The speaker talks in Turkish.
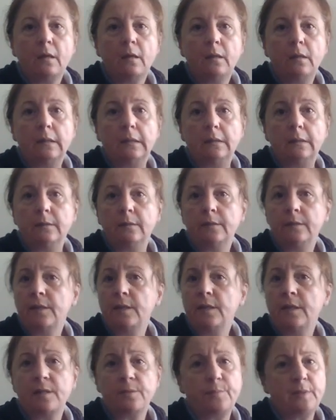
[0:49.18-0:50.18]
E,
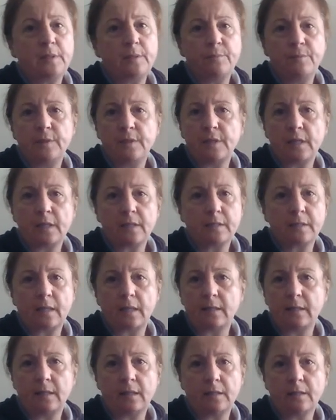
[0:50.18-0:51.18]
hiç bitmeyecek
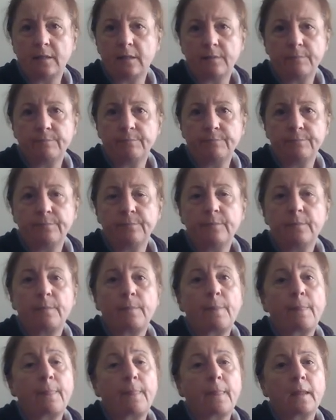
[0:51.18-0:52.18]
zannettim.
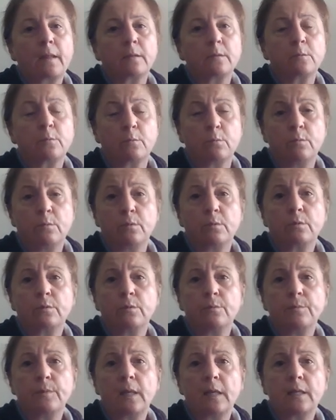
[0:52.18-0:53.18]
Çok
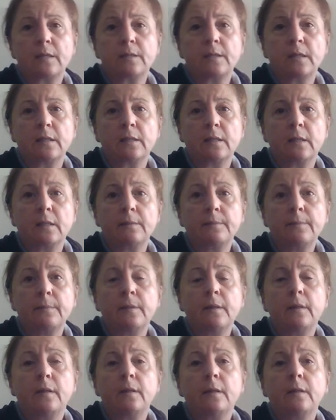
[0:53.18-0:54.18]
korktum gerçekten.
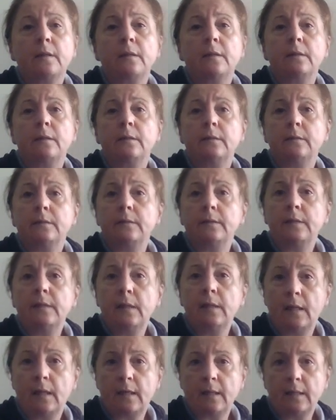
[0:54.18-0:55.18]
E,
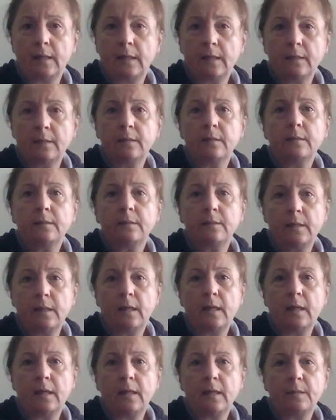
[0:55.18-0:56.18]
nihayet,
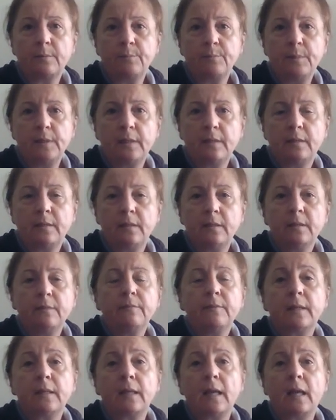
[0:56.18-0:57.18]
nihayet bitti
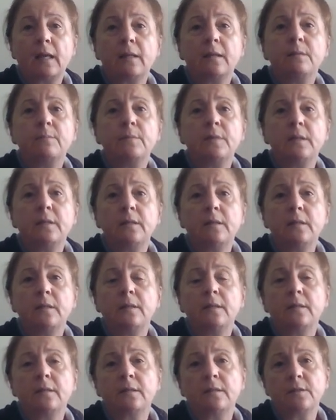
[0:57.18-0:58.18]
ve kendimi
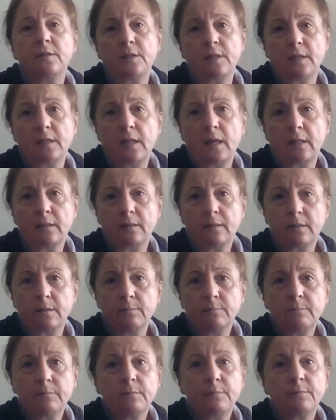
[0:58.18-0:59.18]
dışarı
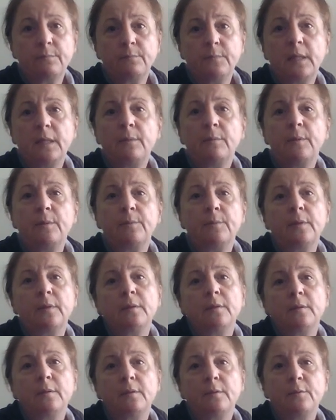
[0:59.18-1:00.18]
attım. Benim
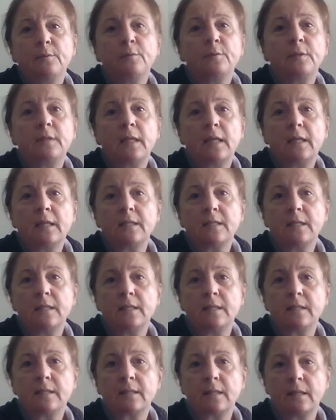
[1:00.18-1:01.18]
gibi yüzlerce
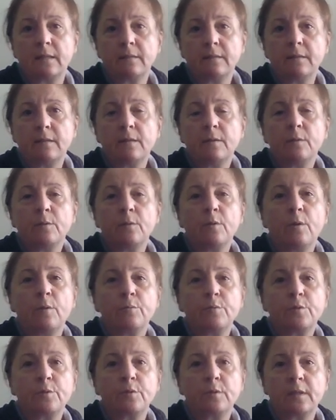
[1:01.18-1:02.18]
insan,
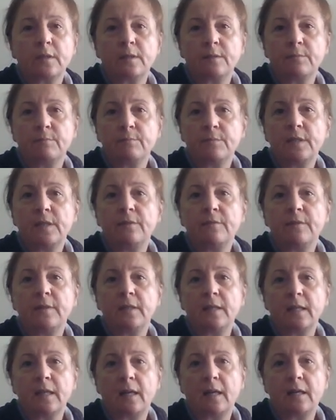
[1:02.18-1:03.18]
komşularım,
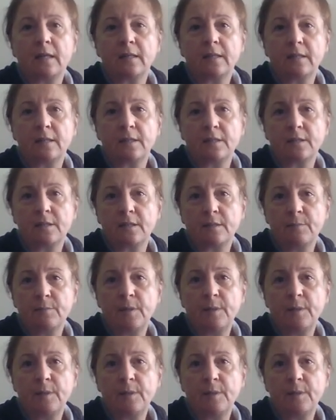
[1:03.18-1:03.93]
çevredeki arkadaşlarım